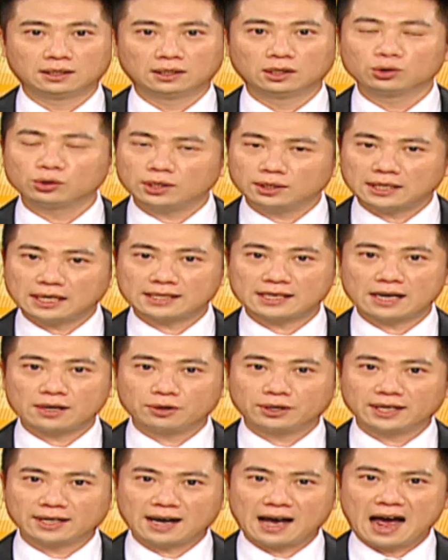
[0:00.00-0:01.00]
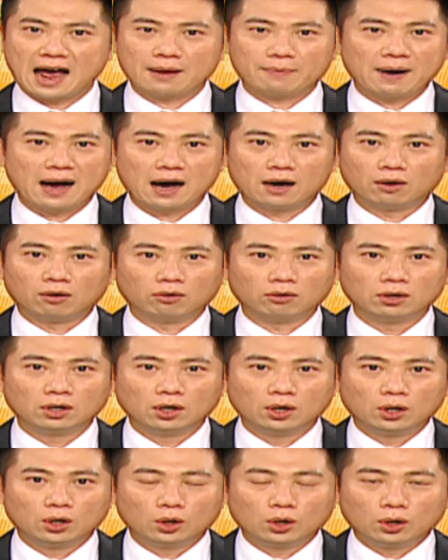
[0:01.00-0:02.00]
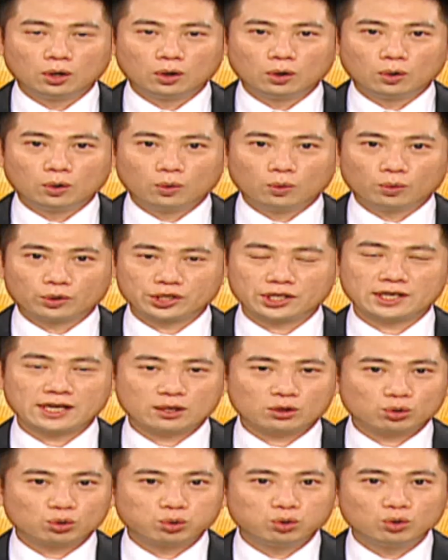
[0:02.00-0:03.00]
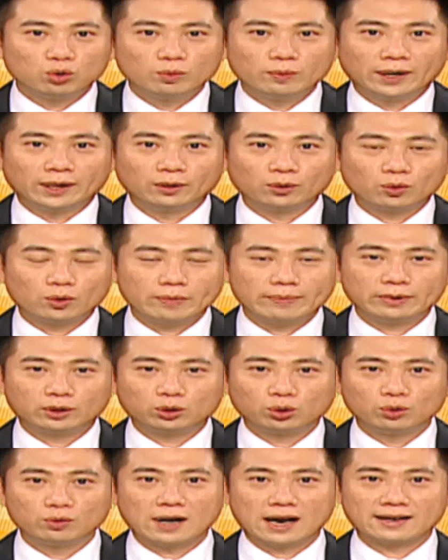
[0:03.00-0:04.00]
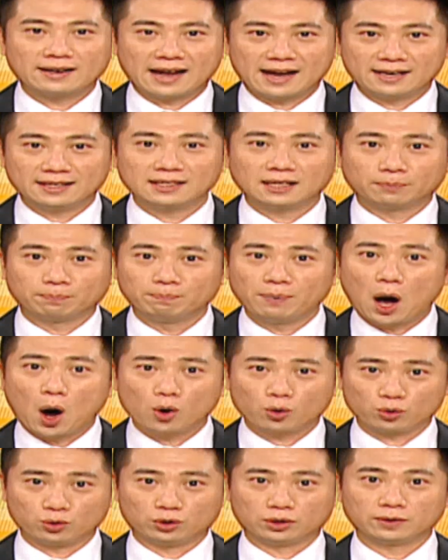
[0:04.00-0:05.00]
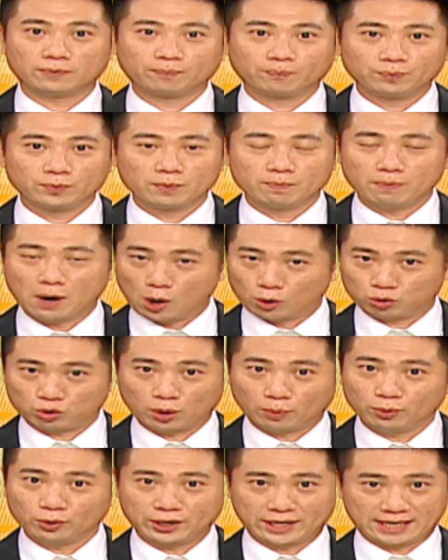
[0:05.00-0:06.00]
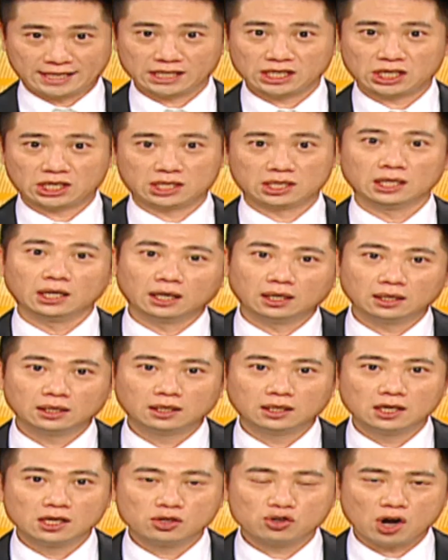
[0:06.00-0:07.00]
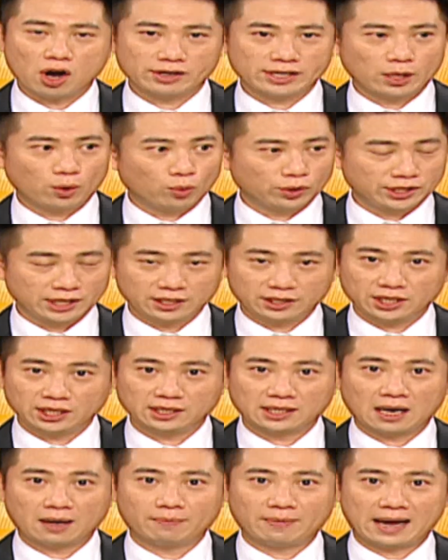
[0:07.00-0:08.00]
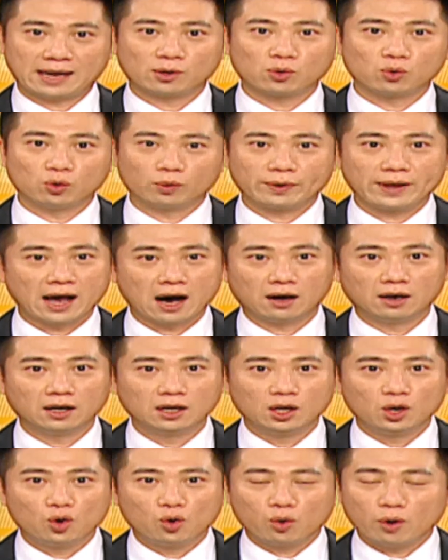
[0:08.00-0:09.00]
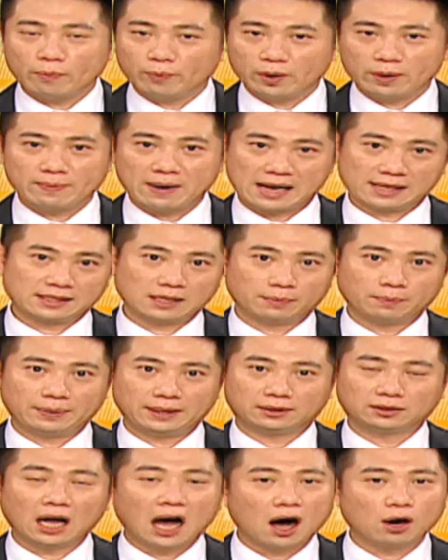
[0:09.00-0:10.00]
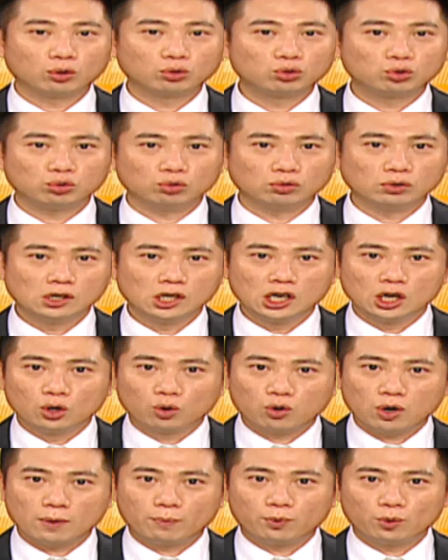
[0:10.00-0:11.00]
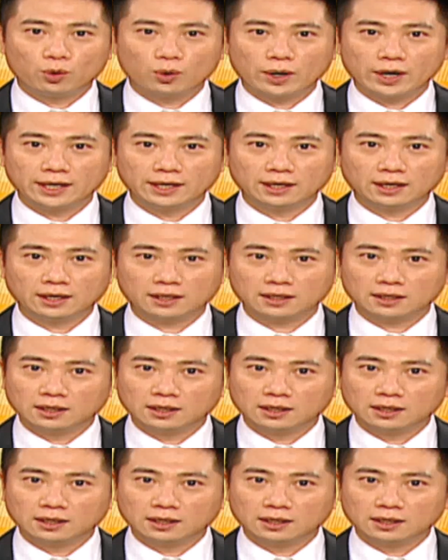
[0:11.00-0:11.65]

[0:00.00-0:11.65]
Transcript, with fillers: 所以大家有点害怕哦。我现在出门会不会突然来一场暴雨，把我全部淋湿了？就好像我现在进场买股票，会不会马上被套住？会不会呢？